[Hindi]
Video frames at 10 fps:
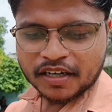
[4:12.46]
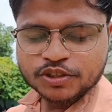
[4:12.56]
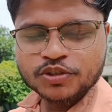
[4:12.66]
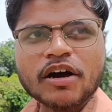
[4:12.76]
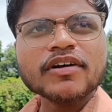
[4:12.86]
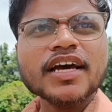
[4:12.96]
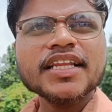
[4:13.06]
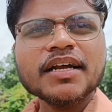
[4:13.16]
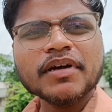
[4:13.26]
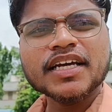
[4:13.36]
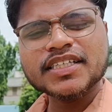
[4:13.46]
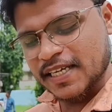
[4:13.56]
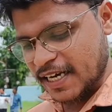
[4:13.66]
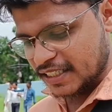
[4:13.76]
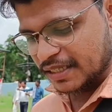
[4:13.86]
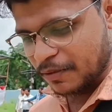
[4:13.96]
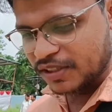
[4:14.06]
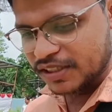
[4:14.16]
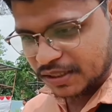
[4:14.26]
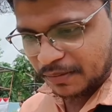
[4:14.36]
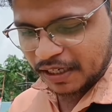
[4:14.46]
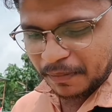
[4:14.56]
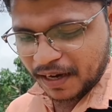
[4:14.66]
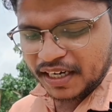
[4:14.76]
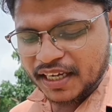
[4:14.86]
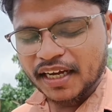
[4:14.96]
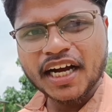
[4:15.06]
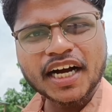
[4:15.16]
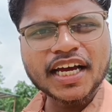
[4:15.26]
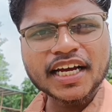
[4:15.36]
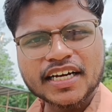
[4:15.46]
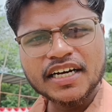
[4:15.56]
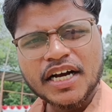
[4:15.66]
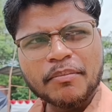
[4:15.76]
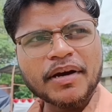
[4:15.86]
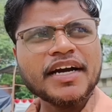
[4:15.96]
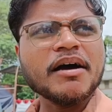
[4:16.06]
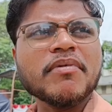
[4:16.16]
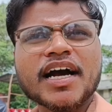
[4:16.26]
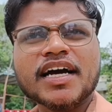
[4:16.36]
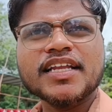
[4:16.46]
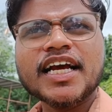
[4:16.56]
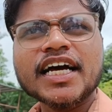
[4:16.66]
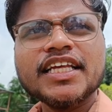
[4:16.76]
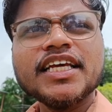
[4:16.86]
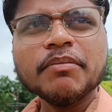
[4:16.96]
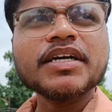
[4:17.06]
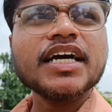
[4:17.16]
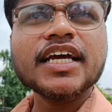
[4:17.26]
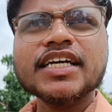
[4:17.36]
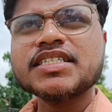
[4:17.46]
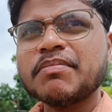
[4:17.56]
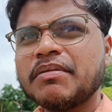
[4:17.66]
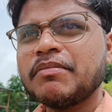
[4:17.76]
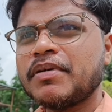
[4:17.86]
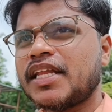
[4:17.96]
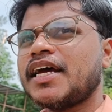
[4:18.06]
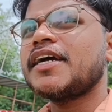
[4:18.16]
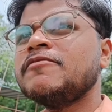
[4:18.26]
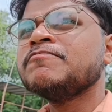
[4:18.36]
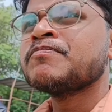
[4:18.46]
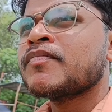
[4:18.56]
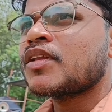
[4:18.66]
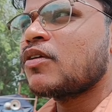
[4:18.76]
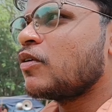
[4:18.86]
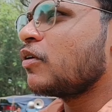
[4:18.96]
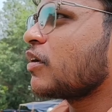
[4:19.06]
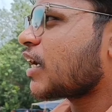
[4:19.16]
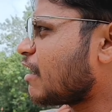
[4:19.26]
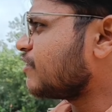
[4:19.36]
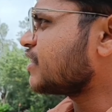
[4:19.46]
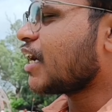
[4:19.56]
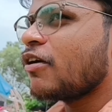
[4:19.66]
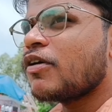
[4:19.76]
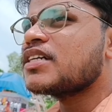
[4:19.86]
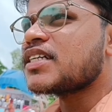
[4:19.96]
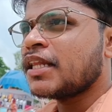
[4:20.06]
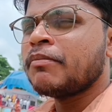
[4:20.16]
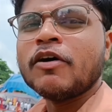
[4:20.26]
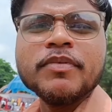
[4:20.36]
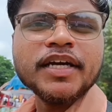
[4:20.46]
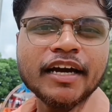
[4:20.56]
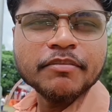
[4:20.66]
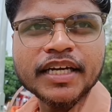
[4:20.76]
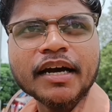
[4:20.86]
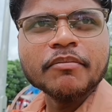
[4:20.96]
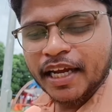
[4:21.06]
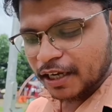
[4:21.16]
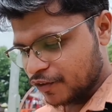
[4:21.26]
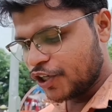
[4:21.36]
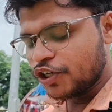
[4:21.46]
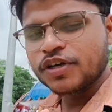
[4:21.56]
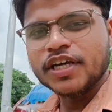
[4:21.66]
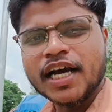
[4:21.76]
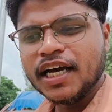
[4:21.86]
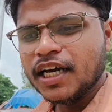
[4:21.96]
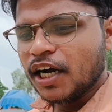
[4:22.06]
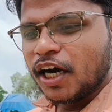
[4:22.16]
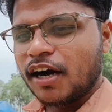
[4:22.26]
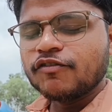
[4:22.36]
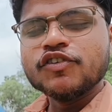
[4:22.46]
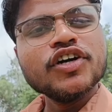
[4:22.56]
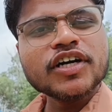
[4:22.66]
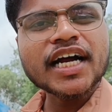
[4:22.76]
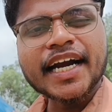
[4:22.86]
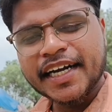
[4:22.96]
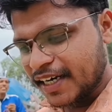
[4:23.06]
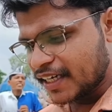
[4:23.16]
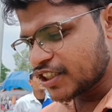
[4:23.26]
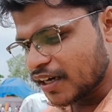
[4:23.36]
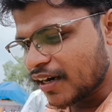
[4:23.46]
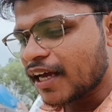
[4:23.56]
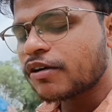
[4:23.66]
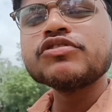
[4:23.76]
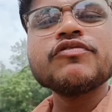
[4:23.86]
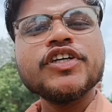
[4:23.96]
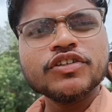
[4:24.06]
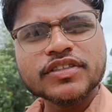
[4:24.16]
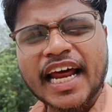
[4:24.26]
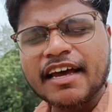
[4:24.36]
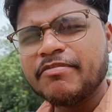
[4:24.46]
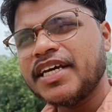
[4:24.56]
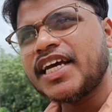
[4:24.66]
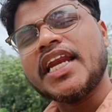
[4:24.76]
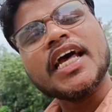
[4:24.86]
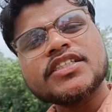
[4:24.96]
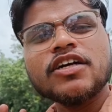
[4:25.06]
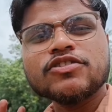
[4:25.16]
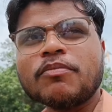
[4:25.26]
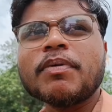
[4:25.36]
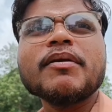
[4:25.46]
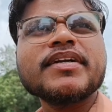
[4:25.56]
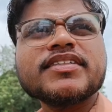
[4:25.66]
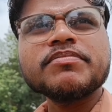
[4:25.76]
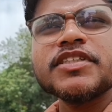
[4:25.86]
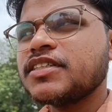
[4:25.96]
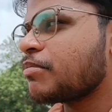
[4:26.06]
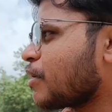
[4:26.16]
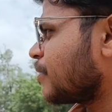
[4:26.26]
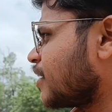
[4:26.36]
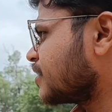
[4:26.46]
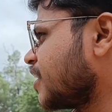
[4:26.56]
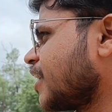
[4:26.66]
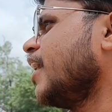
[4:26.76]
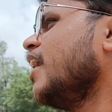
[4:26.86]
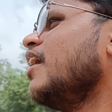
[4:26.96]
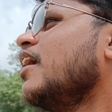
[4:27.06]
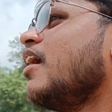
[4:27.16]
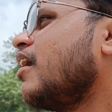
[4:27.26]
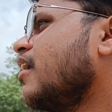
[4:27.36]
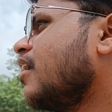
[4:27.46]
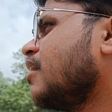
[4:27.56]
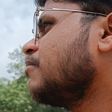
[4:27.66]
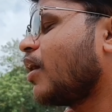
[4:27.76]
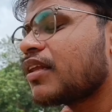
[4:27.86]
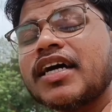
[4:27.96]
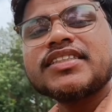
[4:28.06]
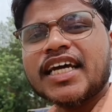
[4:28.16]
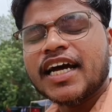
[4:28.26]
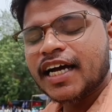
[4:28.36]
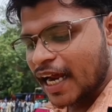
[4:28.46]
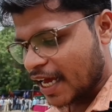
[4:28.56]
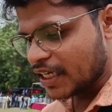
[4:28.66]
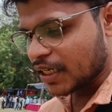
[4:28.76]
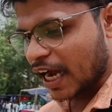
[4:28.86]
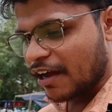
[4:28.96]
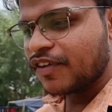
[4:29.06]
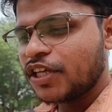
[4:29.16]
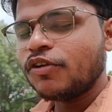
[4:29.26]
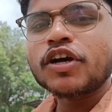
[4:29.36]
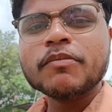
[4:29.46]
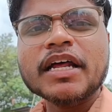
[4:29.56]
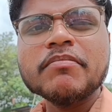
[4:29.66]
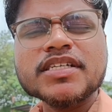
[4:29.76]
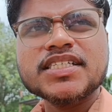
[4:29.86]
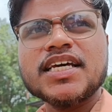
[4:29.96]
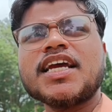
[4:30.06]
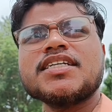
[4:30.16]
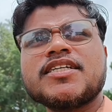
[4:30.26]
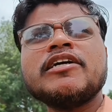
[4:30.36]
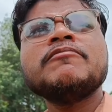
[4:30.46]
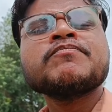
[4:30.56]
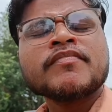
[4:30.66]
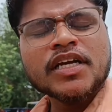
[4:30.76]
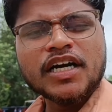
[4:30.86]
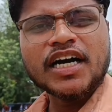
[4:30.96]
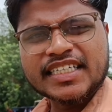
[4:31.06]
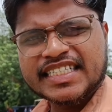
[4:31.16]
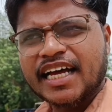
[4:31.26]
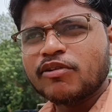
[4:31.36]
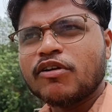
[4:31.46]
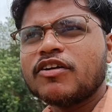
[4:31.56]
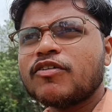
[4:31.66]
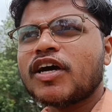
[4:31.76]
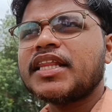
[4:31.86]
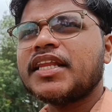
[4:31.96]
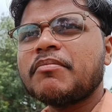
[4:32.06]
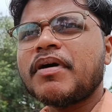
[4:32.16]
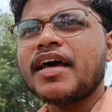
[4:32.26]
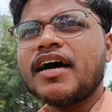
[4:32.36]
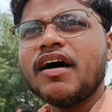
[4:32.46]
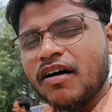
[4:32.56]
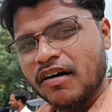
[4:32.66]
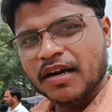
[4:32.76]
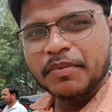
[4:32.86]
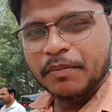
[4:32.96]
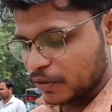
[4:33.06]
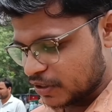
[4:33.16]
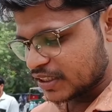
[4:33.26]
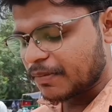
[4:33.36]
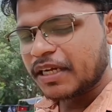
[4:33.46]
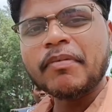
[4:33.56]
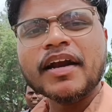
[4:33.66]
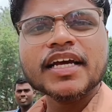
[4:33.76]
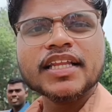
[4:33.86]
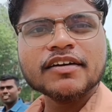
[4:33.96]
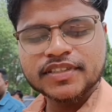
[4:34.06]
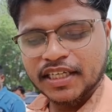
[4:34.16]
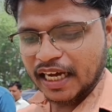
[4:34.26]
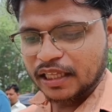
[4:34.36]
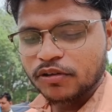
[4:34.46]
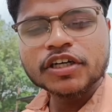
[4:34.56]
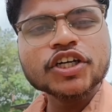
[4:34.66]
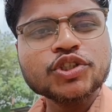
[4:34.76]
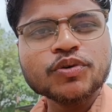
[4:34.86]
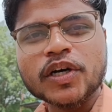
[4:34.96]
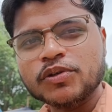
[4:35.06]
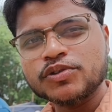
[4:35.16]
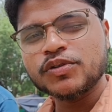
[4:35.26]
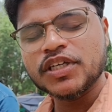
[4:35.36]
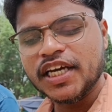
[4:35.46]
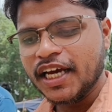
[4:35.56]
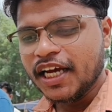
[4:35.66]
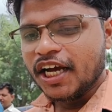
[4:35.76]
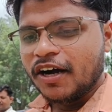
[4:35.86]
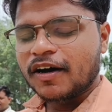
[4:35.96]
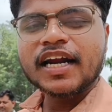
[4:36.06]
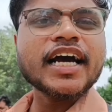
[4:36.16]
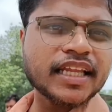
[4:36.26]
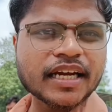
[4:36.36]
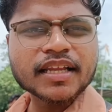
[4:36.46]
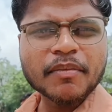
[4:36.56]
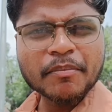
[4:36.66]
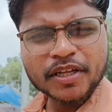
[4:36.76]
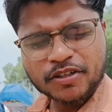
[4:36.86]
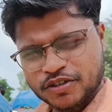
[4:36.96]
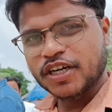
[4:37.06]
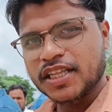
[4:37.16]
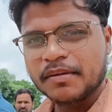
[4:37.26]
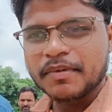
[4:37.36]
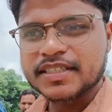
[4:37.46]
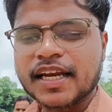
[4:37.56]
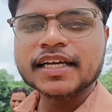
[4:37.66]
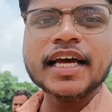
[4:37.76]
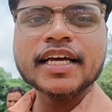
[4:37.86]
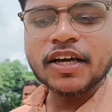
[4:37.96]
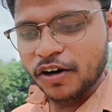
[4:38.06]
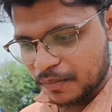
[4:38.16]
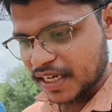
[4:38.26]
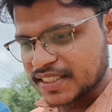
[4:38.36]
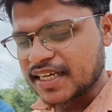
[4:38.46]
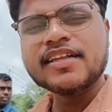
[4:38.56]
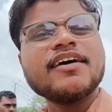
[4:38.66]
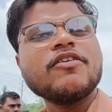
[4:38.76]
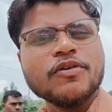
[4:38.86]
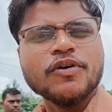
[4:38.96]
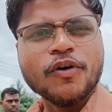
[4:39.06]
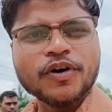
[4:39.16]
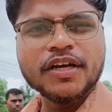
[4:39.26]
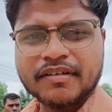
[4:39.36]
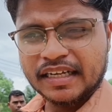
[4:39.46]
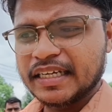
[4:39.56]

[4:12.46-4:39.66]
और इस चुनाव के अंदर में किस तरीके से बहुजन समाज पार्टी एक परिणाम लाकर दिखाती ये भी कहने के समय में बताएगा तो काफ़ी सारे लोग हैं संदीप भाव भी है अभी हमने एक वीडियो किया है और वीडियो का एडिटिंग चल रहा है कुछ वीडियोस लाइव भी किए नेशनल चौपल पर सब चीज़ें अपन अपडेट दे रहे हैं और बहुत अच्छा लग रहा है ये काफ़ी दिनों के बाद में इस तरीके से ऐसे आंदोलनों के अंदर में आना और अभी बहुजन समाज पार्टी की तरफ से ये आंदोलन की शुरुआत हो चुकी है और लगातार तमाम प्रदेशों के अंदर में ऐसा लगता है कि और भी ऐसे आंदोलन होने